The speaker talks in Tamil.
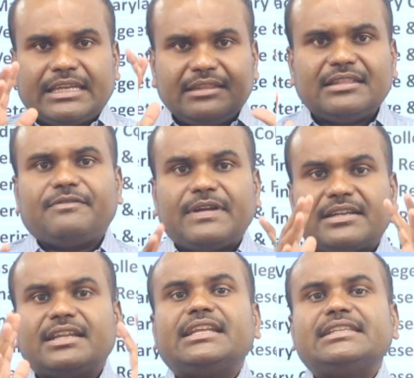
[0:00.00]
இந்த
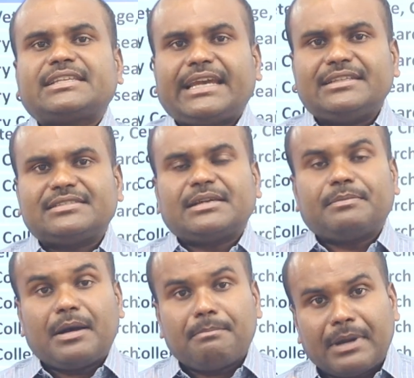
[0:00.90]
வெட்டினரி சயின்ஸ்
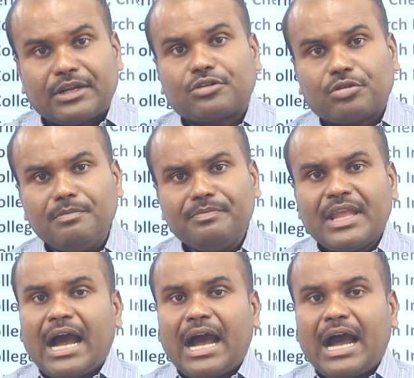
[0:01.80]
மற்றும்